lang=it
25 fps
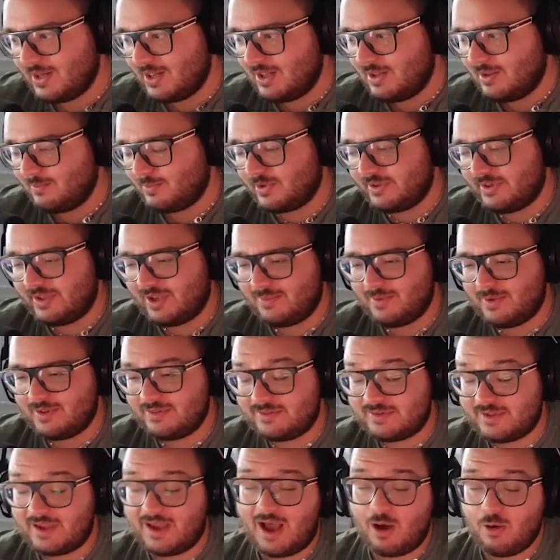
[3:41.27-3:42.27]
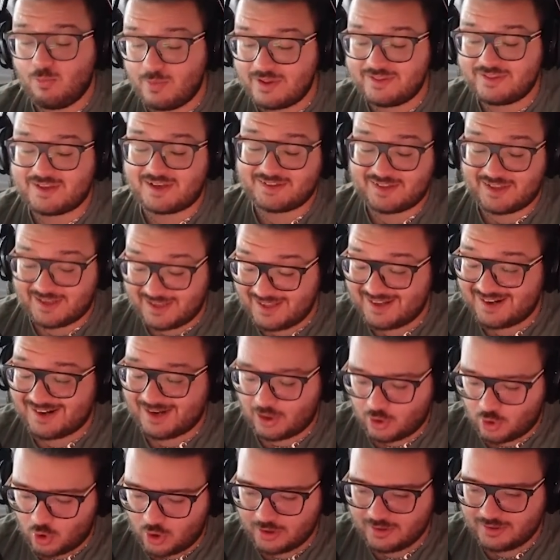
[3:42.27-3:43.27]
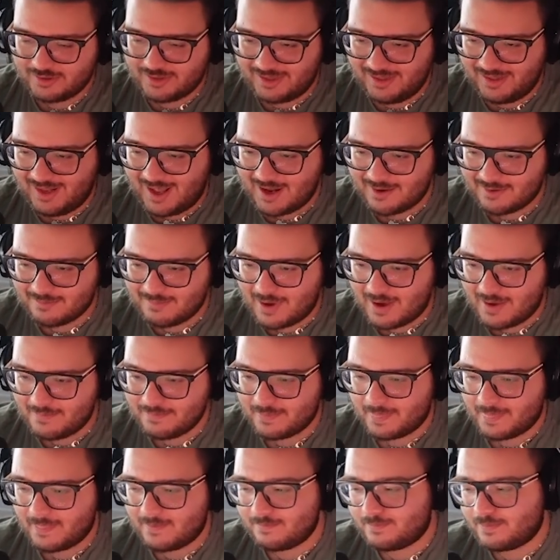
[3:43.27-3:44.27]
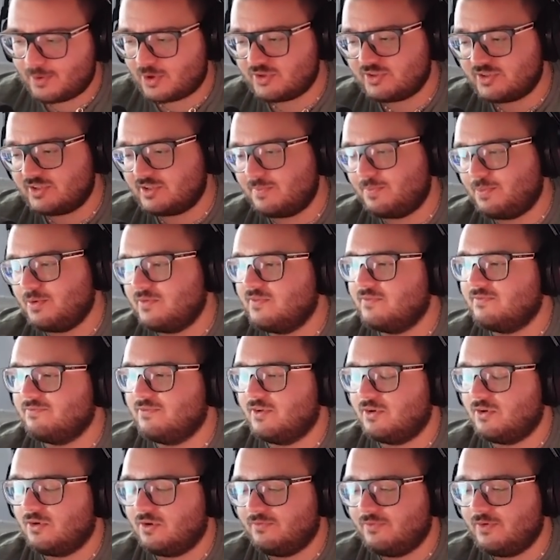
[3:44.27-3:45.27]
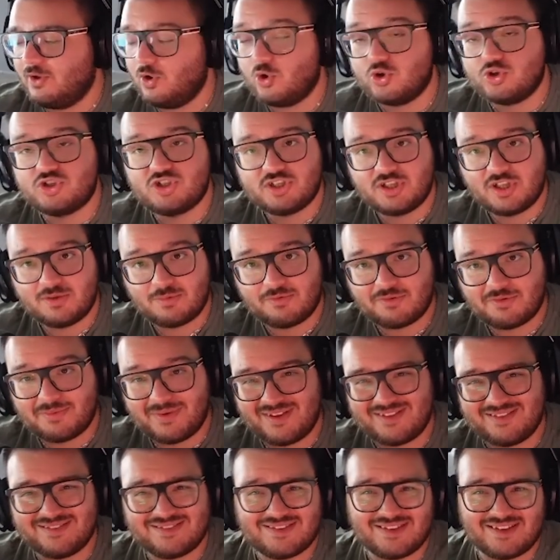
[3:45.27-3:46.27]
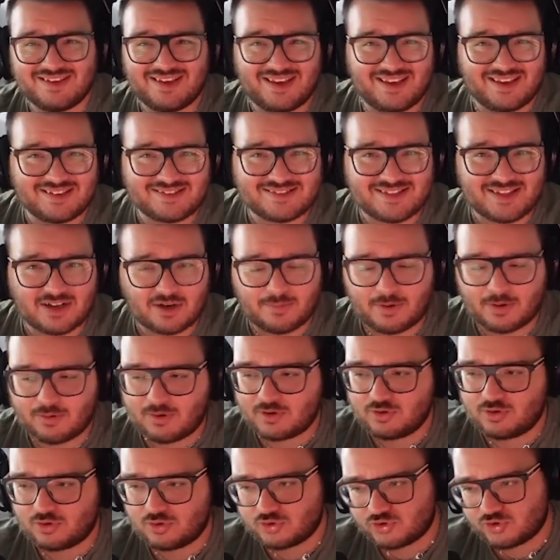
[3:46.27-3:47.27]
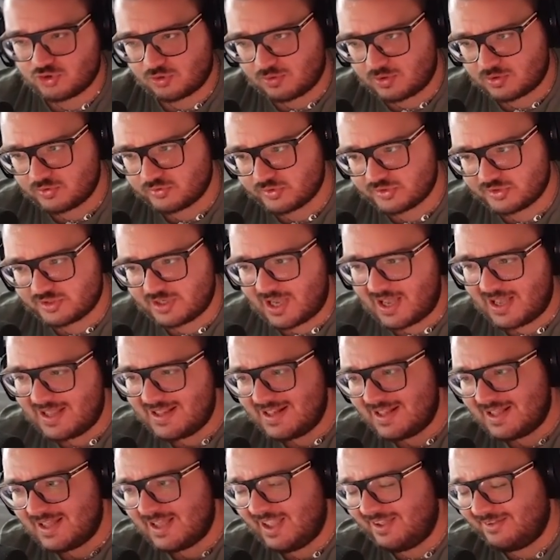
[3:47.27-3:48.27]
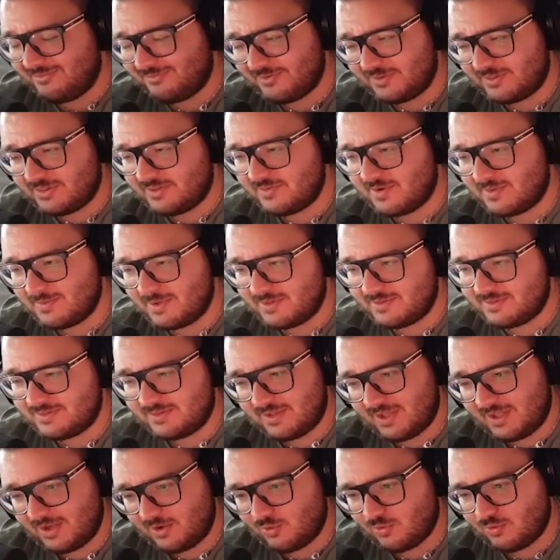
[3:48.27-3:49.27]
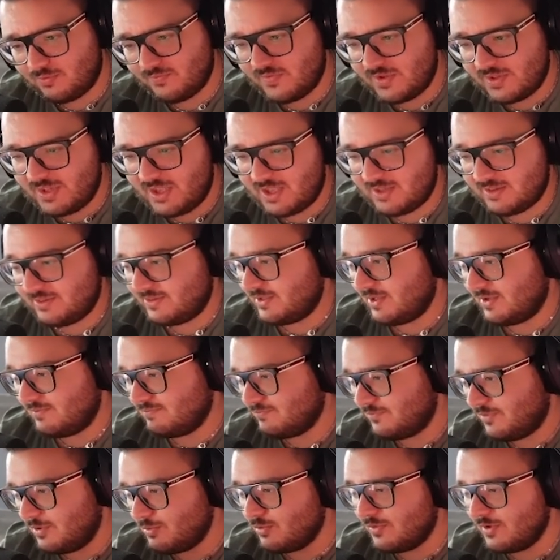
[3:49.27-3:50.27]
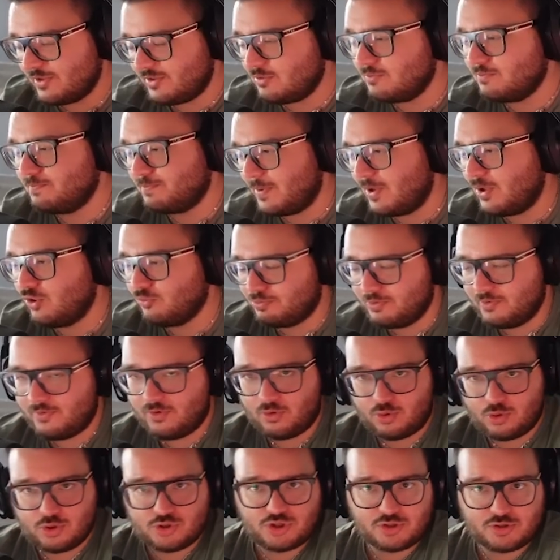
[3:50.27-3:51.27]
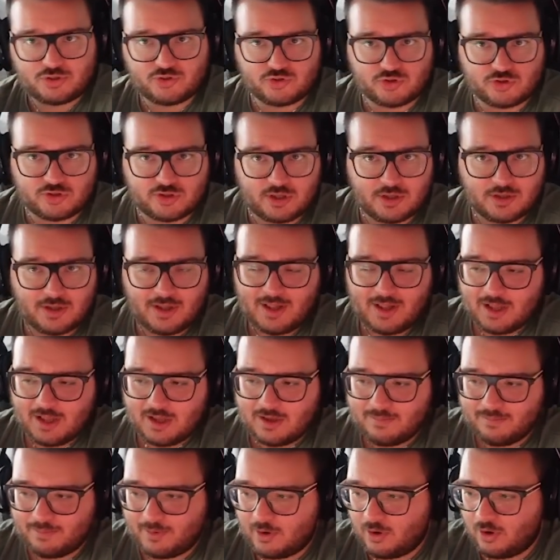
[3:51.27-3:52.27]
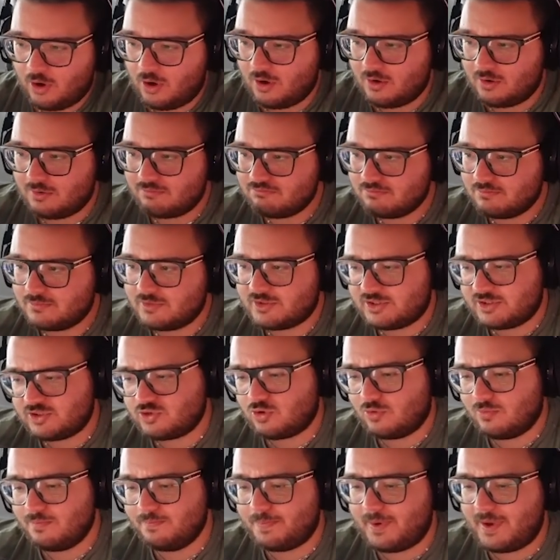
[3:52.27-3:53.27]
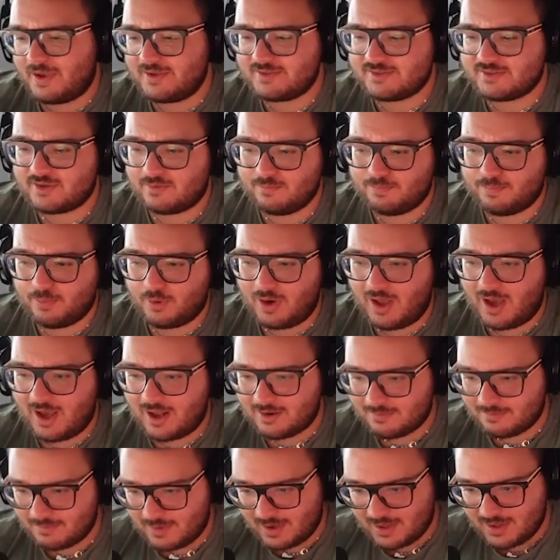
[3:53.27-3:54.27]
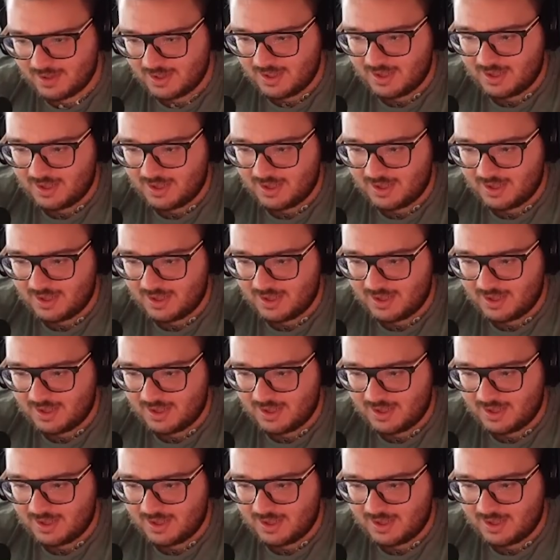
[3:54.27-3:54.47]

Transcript: Praticamente aumentate il recoil dell'arma però siete più velo veloci nei movimenti e sta roba qua non lo so quanto sia effettivamente conveniente. Vi muovete un pelo più veloce, questo sì, però si scompensa un po' l'arma.